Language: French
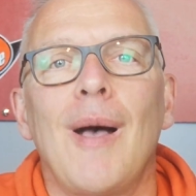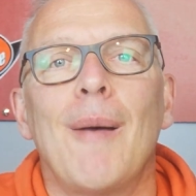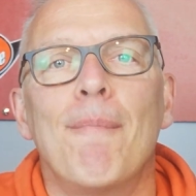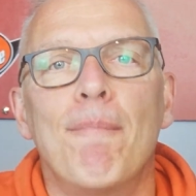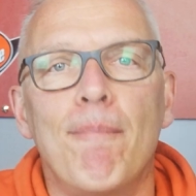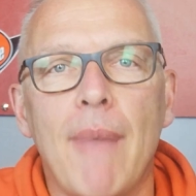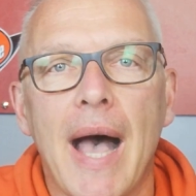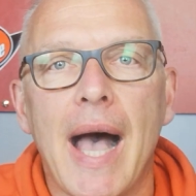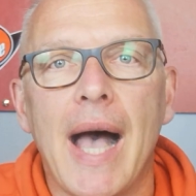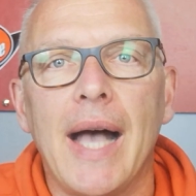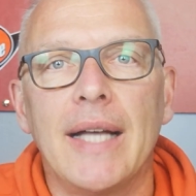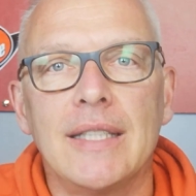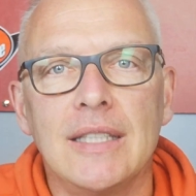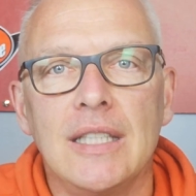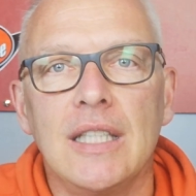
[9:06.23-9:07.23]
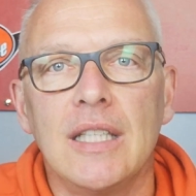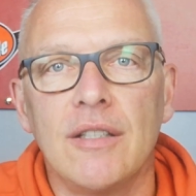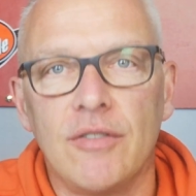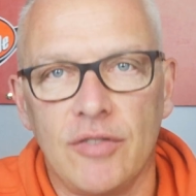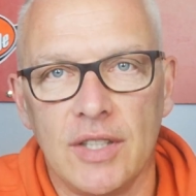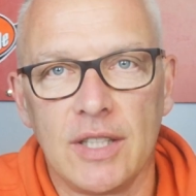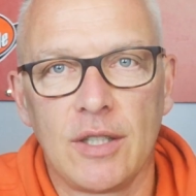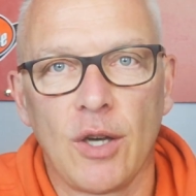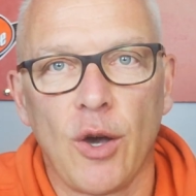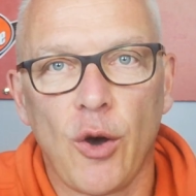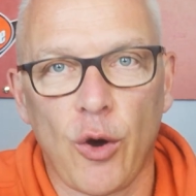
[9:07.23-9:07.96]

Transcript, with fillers: magnifique